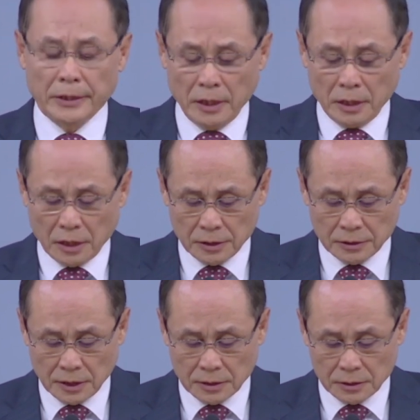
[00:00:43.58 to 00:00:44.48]

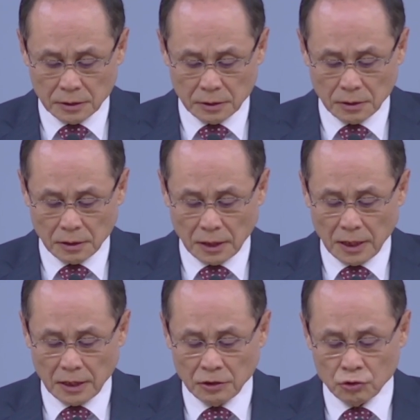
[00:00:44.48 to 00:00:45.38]
캔사스
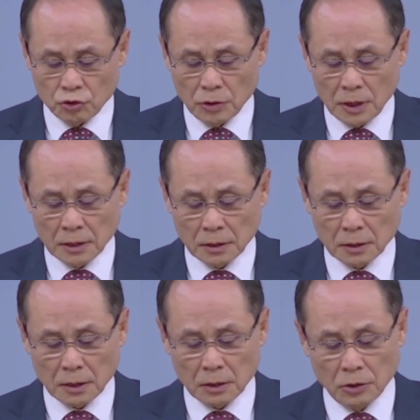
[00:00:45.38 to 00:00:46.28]

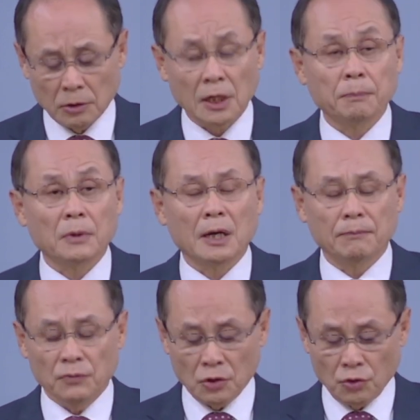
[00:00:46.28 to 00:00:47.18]

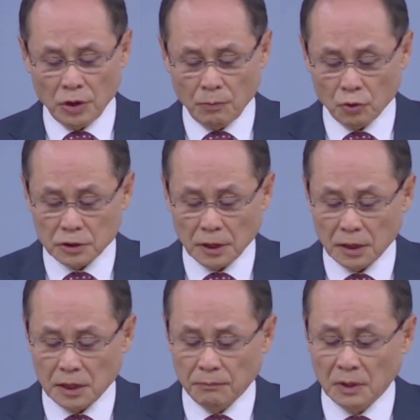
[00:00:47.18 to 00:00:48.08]
한인중앙연합감리교회
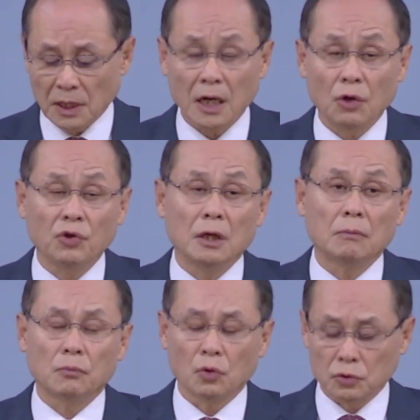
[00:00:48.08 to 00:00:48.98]
목사
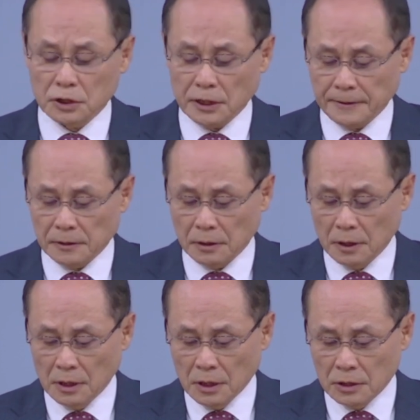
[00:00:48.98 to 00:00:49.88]
김다위
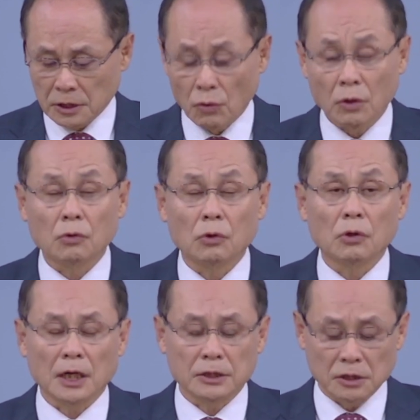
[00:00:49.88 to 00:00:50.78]
목사를
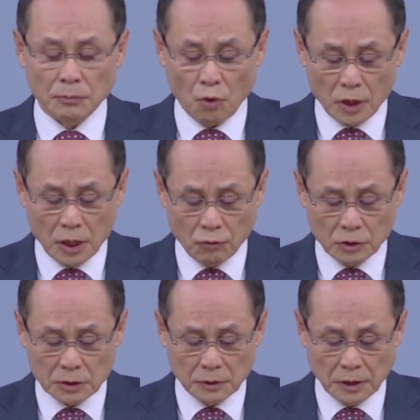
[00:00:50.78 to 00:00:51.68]
세웠고 같이 목회하고
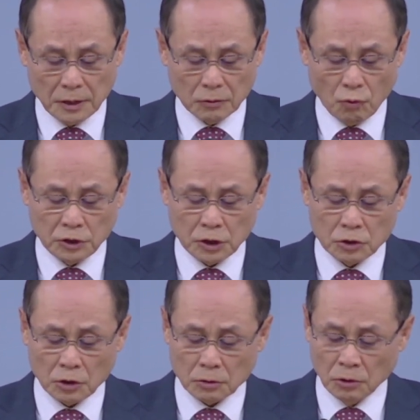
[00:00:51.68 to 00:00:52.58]
있습니다.
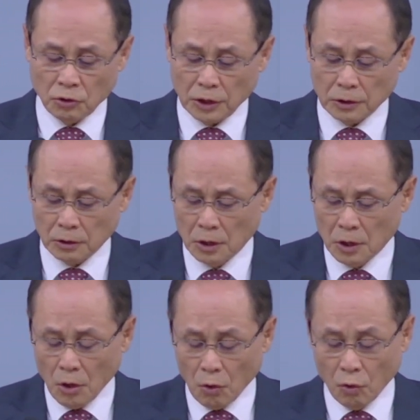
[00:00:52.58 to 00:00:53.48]
공식적 은퇴는
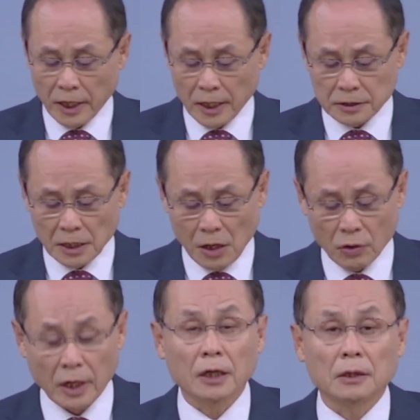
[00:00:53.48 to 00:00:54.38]
올해
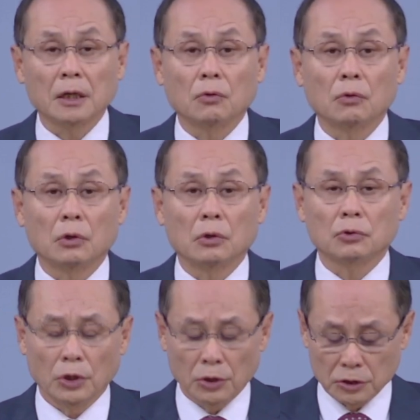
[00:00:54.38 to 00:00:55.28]
4월에 한다고
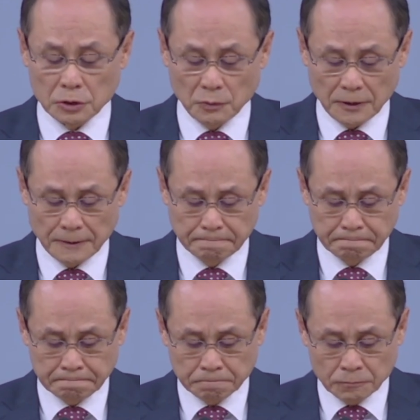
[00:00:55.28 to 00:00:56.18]
되어 있습니다.
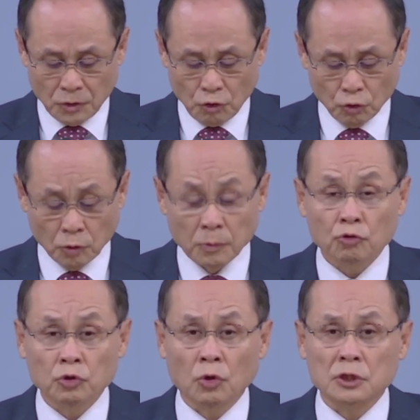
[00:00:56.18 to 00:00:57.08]
유튜브
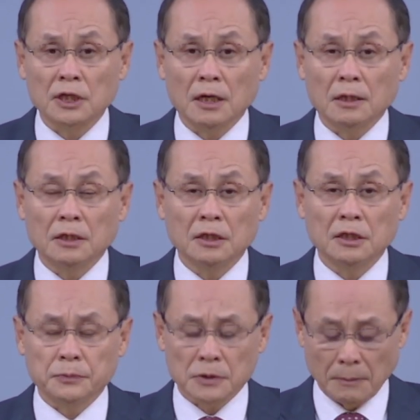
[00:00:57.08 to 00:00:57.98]
구독자
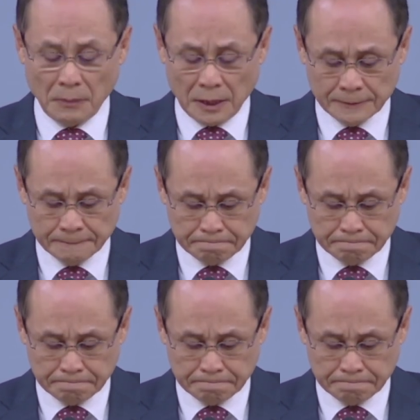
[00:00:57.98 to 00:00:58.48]
23만